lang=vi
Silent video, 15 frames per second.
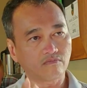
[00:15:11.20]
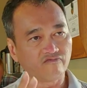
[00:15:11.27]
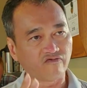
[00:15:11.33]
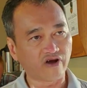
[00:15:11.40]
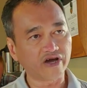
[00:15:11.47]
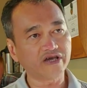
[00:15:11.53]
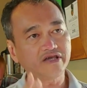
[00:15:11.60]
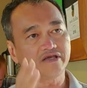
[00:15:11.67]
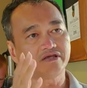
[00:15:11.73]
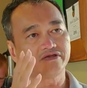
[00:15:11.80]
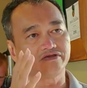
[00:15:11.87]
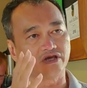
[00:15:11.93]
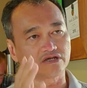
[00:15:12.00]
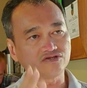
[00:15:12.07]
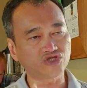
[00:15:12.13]
với
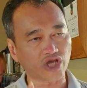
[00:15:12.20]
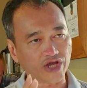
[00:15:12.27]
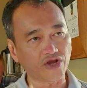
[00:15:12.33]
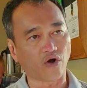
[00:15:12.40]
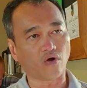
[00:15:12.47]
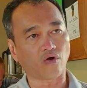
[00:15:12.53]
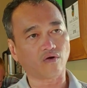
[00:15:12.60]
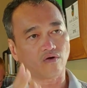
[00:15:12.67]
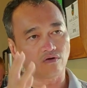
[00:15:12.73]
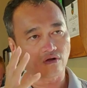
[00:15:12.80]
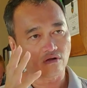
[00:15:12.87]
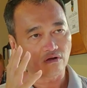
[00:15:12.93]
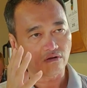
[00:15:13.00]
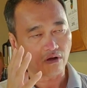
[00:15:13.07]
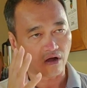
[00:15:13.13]
những chế độ
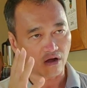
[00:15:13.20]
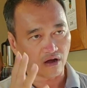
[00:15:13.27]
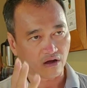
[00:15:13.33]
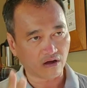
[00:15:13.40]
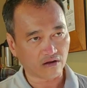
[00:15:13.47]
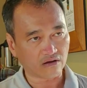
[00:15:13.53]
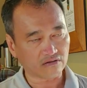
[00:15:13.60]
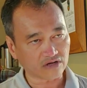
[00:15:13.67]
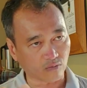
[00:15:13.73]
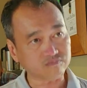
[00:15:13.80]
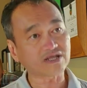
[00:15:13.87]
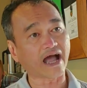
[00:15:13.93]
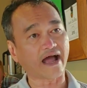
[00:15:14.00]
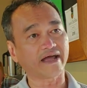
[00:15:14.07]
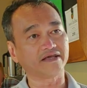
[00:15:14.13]
uh, độc
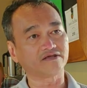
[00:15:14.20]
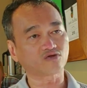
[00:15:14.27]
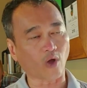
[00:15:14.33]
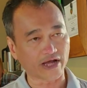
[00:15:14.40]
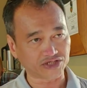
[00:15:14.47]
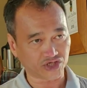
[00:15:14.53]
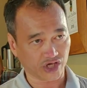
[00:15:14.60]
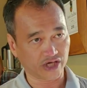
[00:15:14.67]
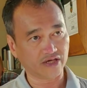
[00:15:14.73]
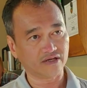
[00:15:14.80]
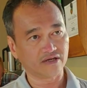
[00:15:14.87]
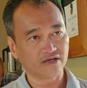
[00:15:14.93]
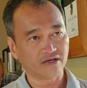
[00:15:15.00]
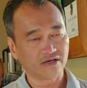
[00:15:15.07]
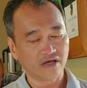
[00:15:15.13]
tài, toàn trị,
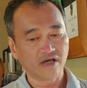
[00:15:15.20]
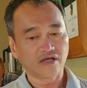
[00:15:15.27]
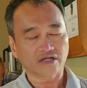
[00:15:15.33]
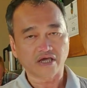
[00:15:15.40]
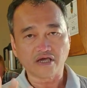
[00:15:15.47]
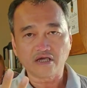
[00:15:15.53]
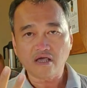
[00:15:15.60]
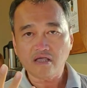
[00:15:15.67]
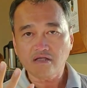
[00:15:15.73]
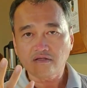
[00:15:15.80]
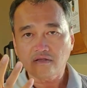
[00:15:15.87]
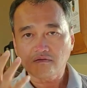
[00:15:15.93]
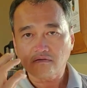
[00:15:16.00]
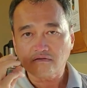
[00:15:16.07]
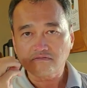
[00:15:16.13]
thì
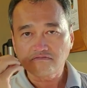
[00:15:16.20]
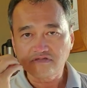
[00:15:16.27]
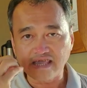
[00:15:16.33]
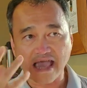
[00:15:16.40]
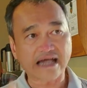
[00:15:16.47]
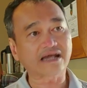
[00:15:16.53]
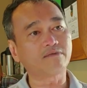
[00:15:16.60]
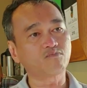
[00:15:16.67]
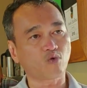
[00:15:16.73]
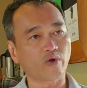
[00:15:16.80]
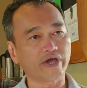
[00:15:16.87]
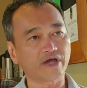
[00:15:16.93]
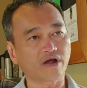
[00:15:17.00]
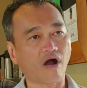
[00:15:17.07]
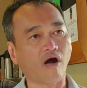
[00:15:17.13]
nhà cầm
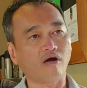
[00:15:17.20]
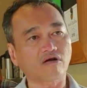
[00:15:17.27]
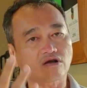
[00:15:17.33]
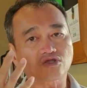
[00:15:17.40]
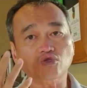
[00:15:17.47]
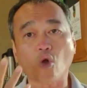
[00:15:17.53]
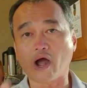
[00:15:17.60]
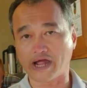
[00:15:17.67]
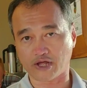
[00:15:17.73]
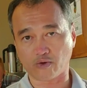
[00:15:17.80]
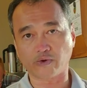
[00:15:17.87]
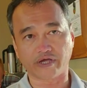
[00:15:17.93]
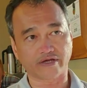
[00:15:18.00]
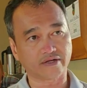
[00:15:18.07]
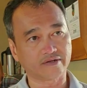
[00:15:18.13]
quyền họ có toàn
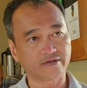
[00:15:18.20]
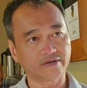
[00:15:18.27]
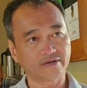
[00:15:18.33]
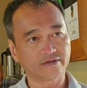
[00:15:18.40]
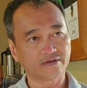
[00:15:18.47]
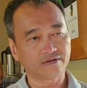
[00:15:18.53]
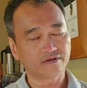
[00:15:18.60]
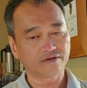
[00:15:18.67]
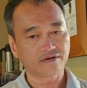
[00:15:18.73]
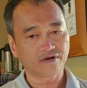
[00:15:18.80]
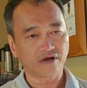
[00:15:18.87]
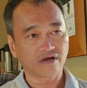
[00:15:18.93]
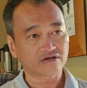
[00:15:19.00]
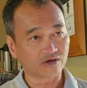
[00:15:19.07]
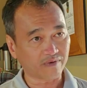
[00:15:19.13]
quyền,
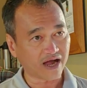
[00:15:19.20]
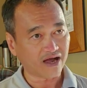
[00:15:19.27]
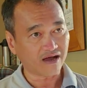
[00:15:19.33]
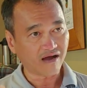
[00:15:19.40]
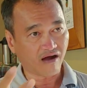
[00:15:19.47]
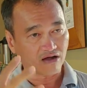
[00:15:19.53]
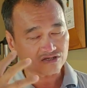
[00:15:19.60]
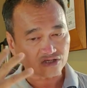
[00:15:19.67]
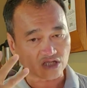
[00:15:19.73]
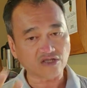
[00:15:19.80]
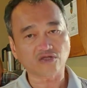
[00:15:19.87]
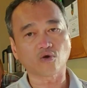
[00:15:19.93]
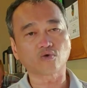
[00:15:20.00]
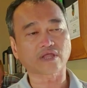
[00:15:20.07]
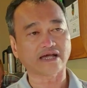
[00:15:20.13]
đúng không ạ? Họ tịch
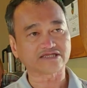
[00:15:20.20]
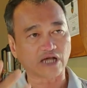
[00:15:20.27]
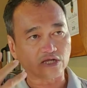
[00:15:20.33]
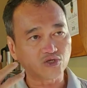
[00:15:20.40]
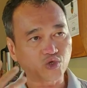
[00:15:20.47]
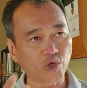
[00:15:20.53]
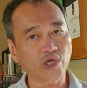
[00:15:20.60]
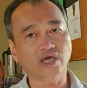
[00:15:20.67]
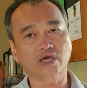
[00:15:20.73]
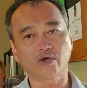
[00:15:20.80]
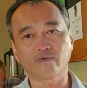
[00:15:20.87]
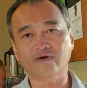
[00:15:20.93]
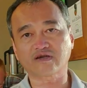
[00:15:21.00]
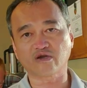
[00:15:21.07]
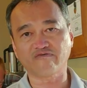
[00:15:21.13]
thu tài sản, truy
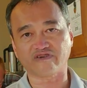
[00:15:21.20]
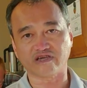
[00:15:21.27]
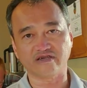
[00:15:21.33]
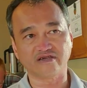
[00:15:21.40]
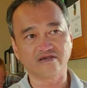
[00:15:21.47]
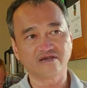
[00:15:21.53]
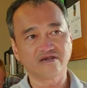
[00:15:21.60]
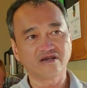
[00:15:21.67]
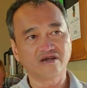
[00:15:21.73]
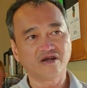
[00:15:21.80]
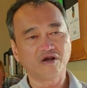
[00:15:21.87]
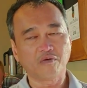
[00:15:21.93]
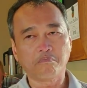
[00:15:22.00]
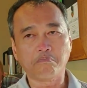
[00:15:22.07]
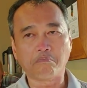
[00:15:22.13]
cứu quý vị
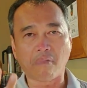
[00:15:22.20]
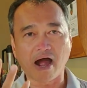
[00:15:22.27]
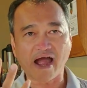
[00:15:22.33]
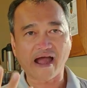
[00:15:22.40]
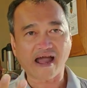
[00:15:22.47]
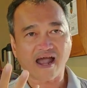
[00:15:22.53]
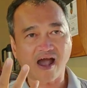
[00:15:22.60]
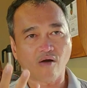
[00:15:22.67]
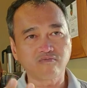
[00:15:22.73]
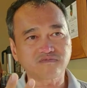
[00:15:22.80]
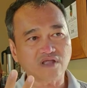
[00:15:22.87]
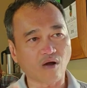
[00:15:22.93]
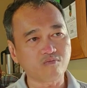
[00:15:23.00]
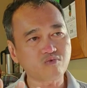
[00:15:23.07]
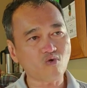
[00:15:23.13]
mà không
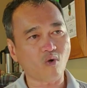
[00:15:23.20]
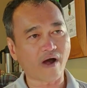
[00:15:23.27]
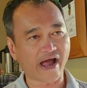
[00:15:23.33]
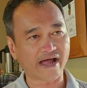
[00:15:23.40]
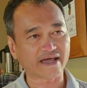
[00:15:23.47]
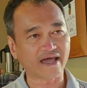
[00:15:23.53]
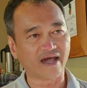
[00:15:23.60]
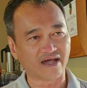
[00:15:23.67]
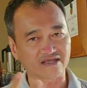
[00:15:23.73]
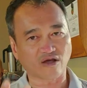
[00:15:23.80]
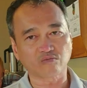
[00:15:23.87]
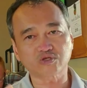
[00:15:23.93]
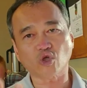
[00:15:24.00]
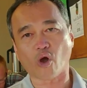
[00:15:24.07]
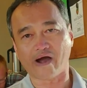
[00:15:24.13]
thông qua cái hệ
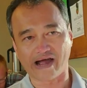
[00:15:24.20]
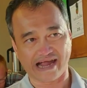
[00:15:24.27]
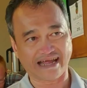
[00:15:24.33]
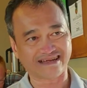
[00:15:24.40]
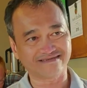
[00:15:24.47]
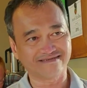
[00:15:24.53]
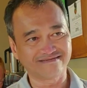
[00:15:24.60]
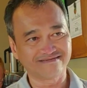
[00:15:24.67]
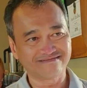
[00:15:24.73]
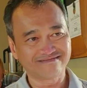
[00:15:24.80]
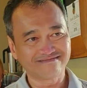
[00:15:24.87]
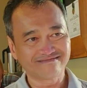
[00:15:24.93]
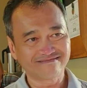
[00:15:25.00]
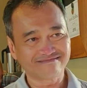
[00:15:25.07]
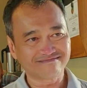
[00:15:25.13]
thống tòa án
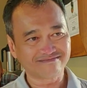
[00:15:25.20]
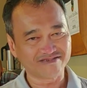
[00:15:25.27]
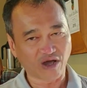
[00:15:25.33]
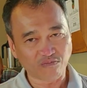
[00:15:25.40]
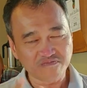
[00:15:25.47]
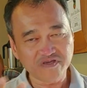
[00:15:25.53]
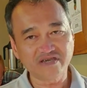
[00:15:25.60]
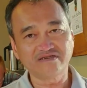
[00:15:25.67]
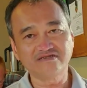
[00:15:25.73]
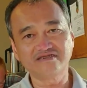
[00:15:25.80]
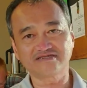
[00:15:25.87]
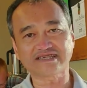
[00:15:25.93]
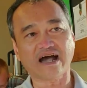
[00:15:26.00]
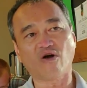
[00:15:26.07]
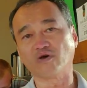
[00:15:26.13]
giống như
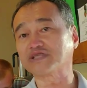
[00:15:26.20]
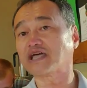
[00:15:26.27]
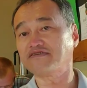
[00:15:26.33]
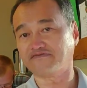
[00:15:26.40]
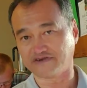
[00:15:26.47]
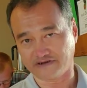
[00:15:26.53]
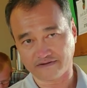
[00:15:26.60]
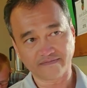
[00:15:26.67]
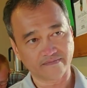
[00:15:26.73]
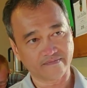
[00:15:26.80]
những xã hội Tây phương,